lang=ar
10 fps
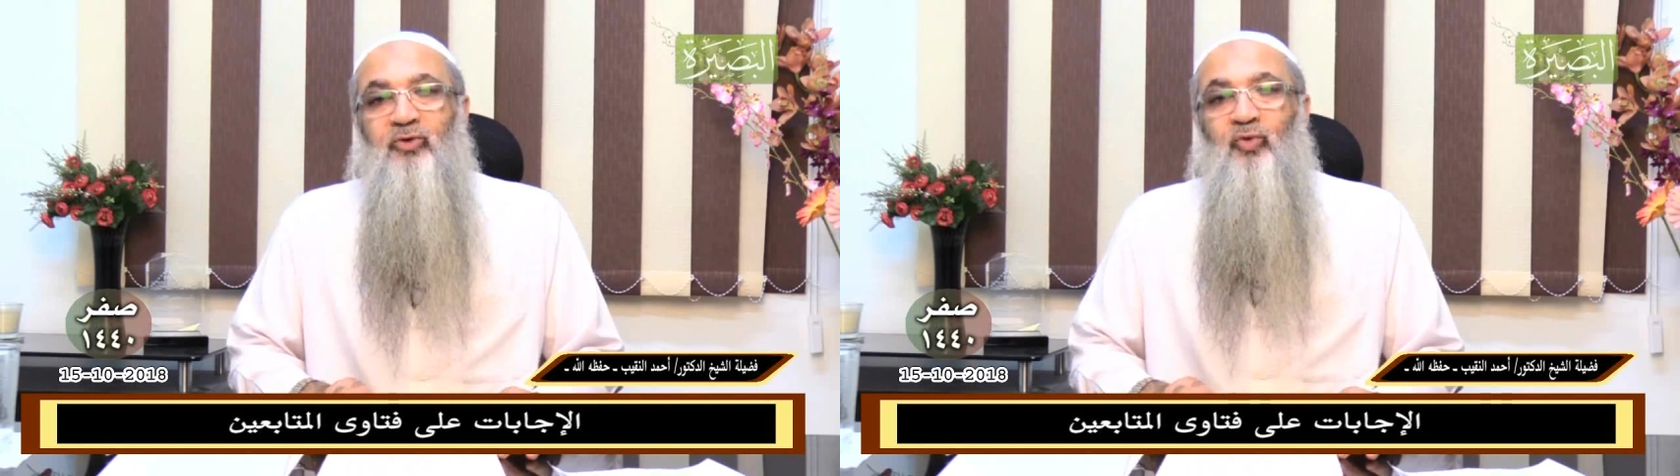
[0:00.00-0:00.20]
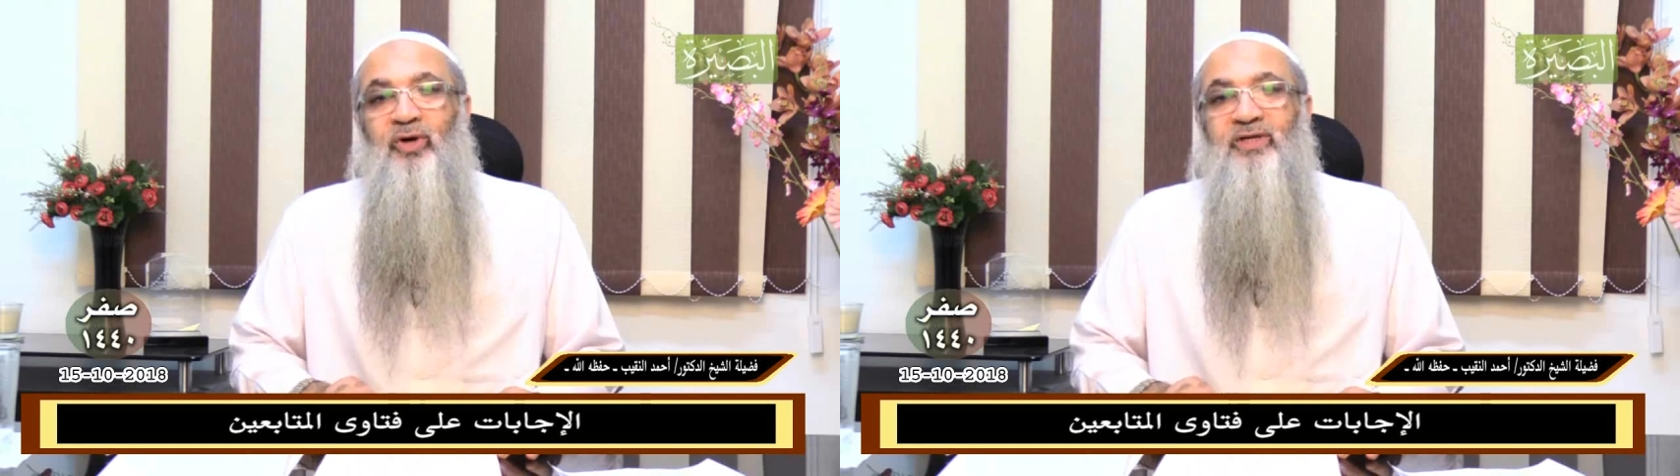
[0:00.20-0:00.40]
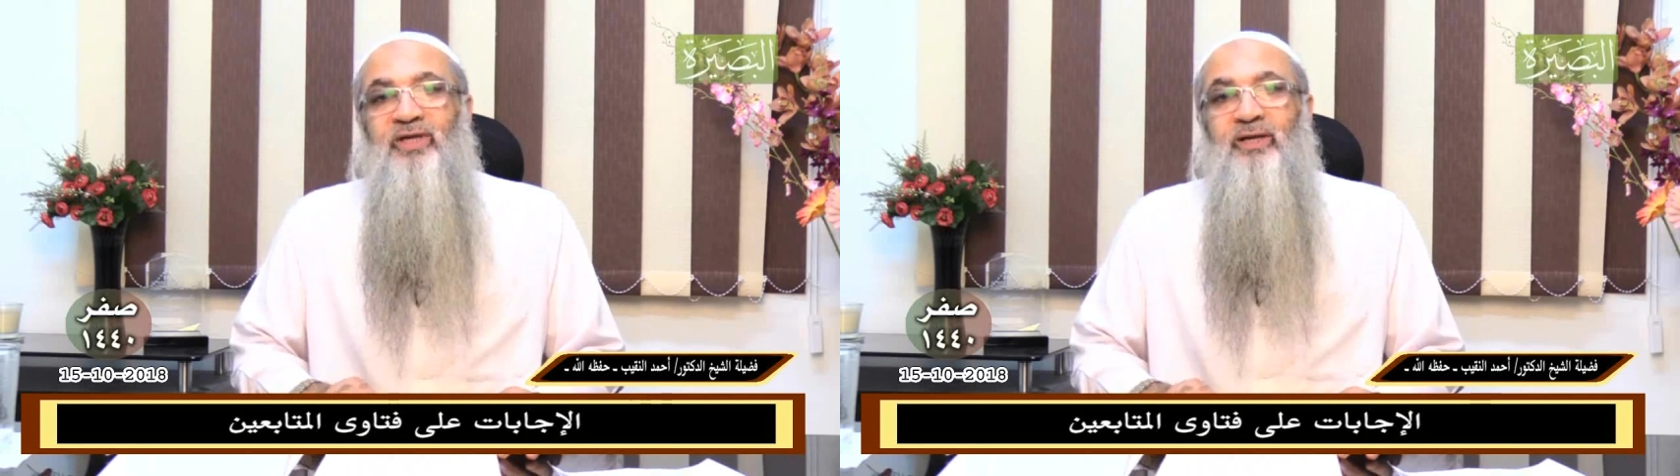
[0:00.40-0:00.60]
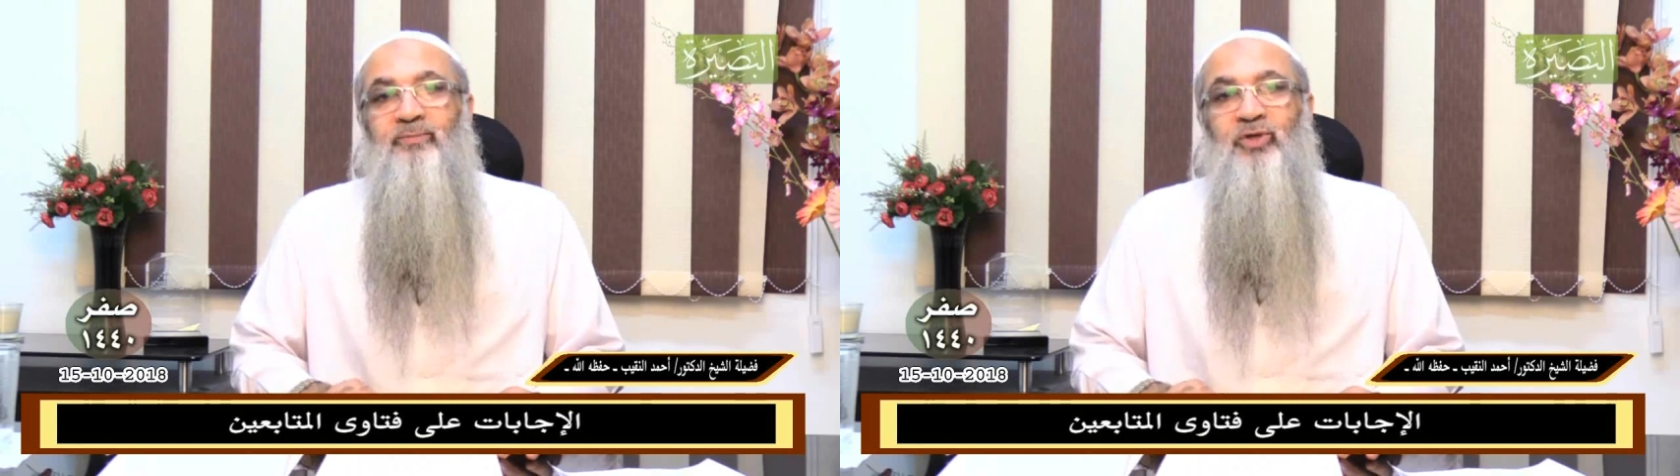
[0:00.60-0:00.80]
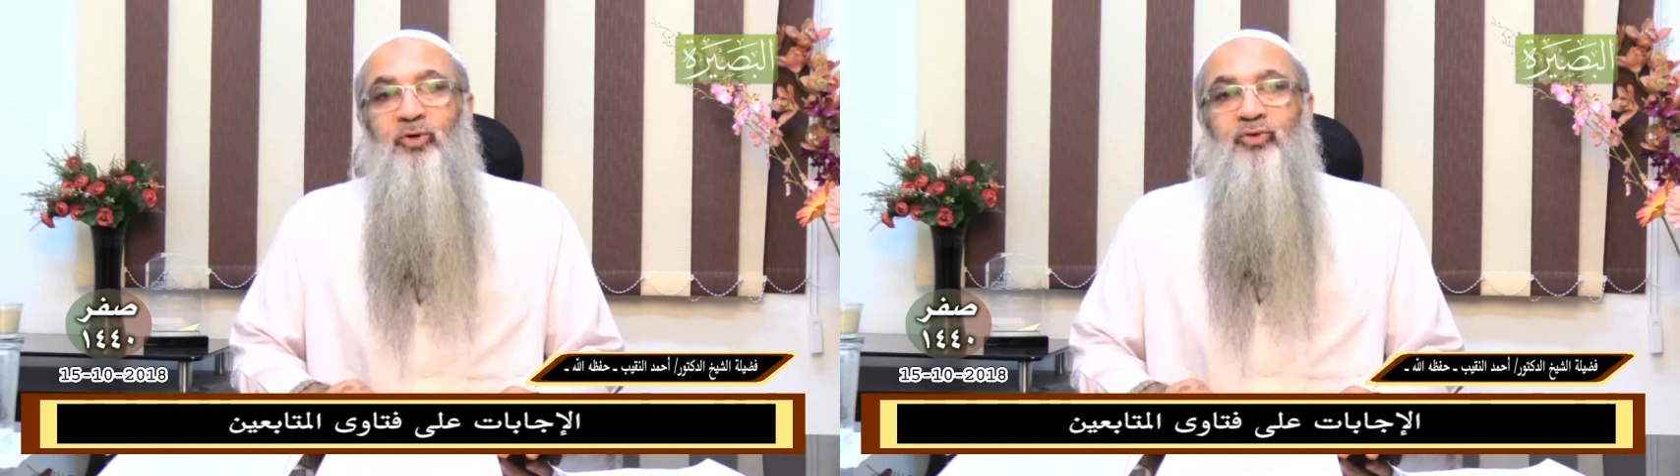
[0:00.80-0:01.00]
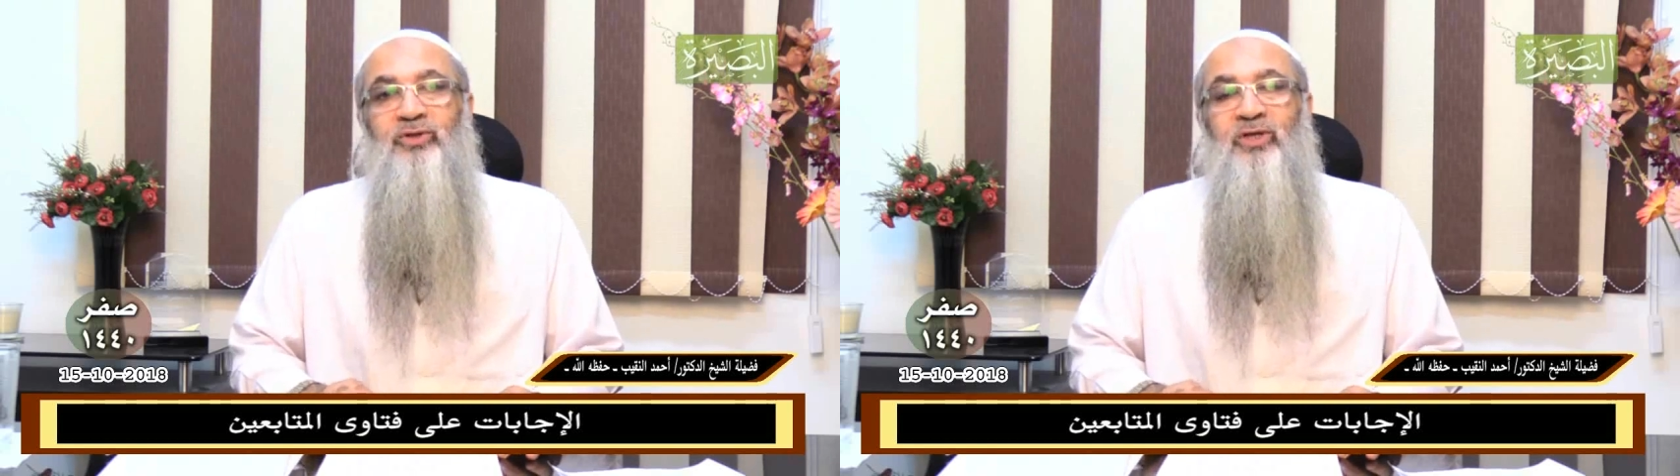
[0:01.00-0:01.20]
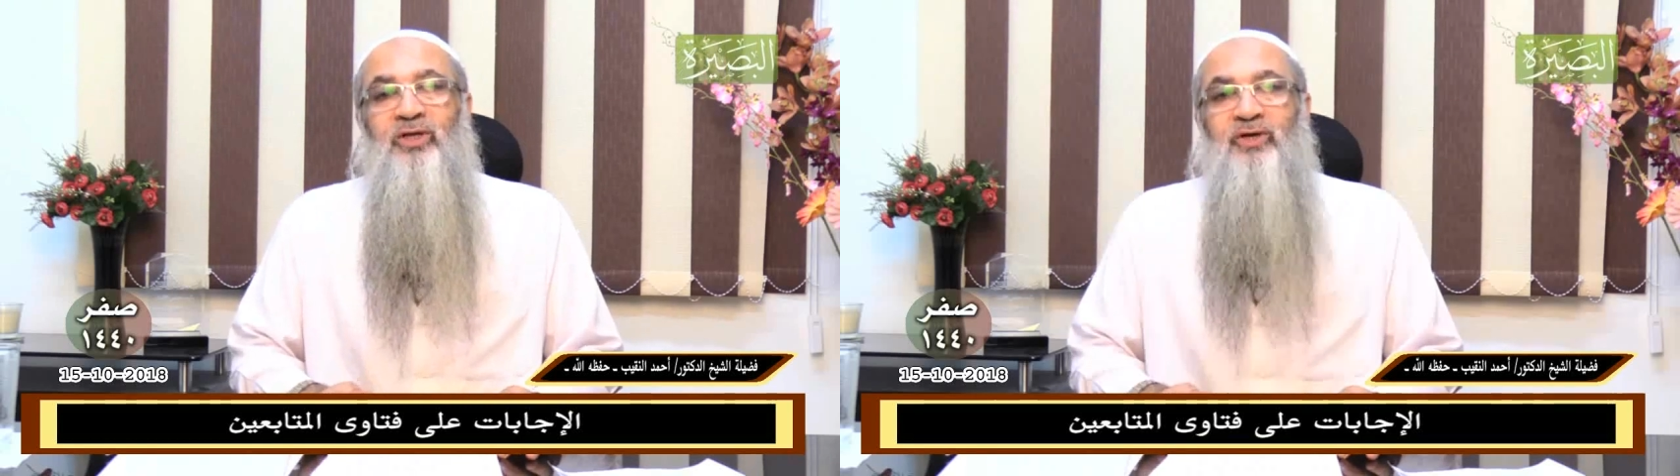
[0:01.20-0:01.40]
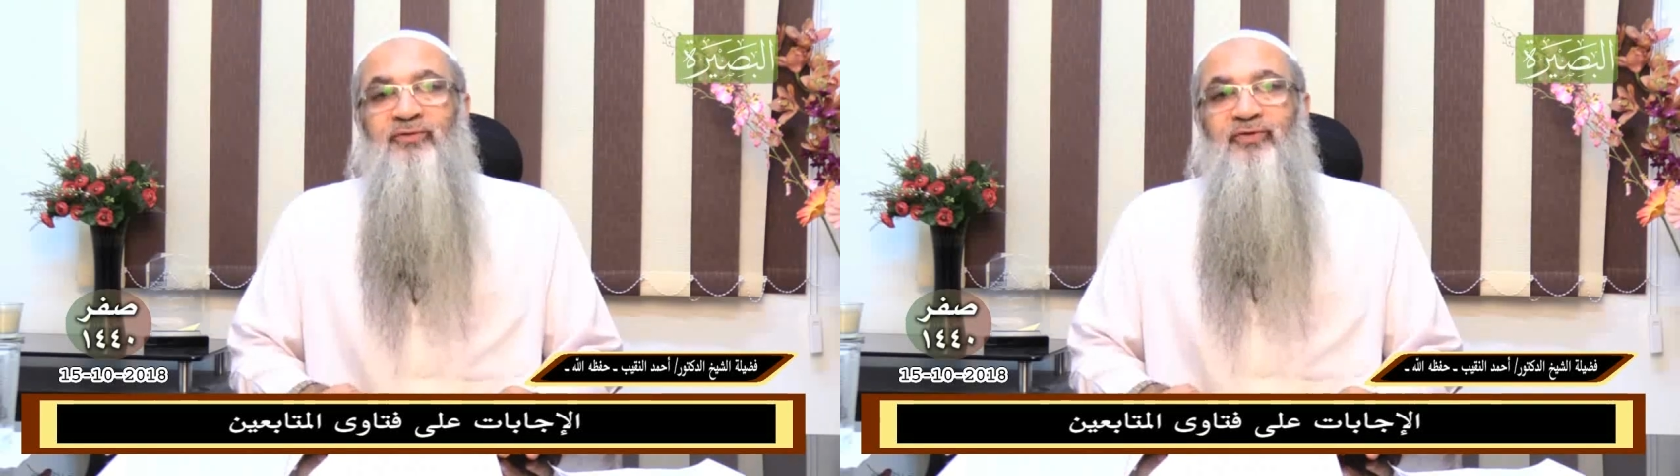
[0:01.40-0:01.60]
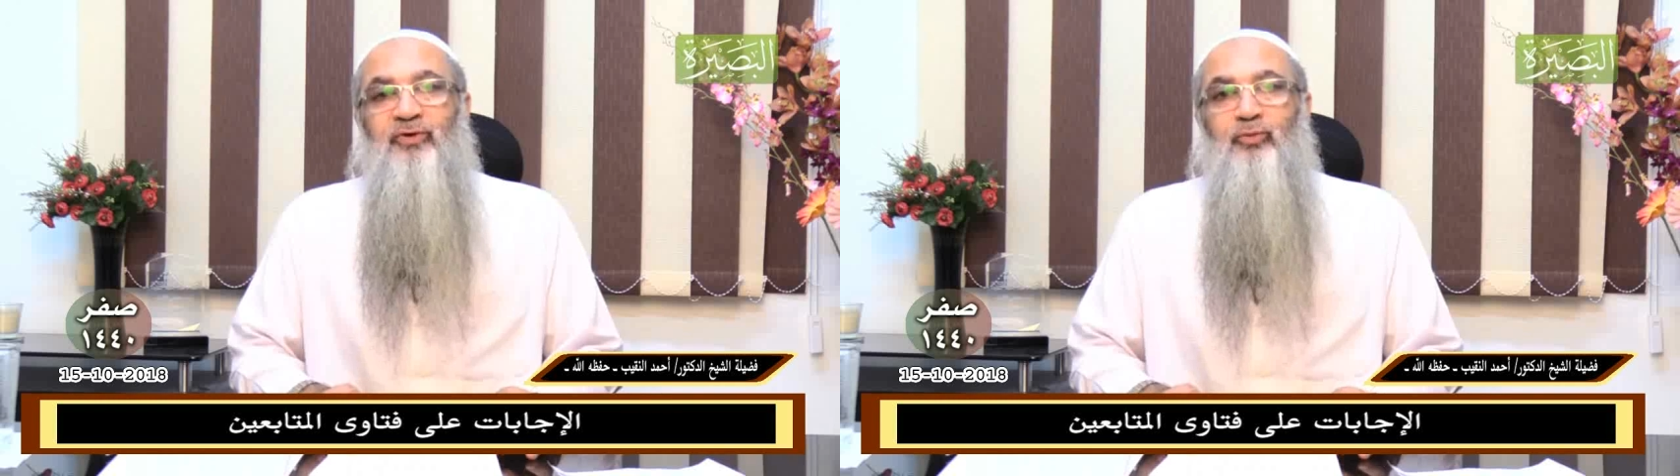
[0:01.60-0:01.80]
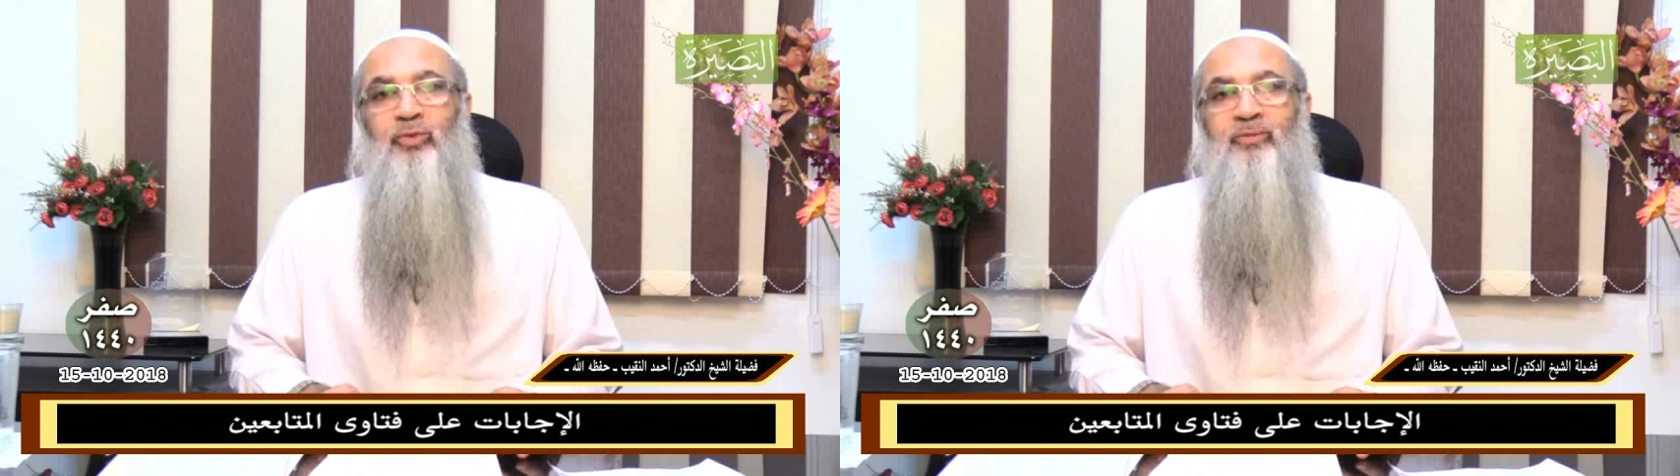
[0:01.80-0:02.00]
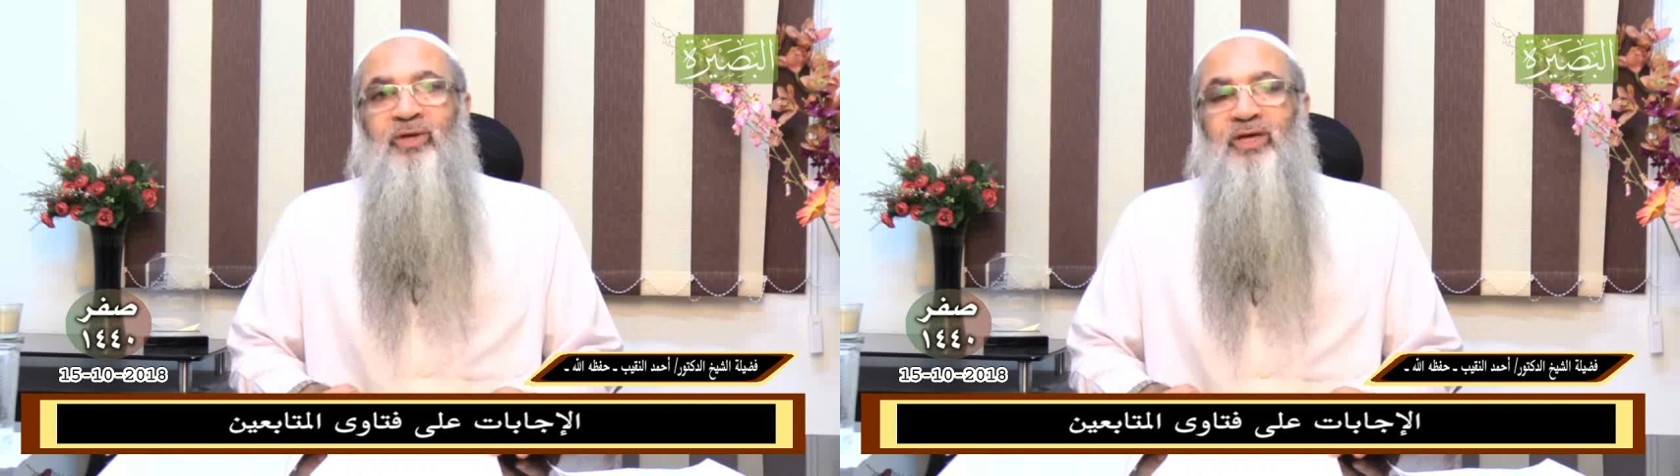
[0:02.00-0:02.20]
وإذا لم تعد فربما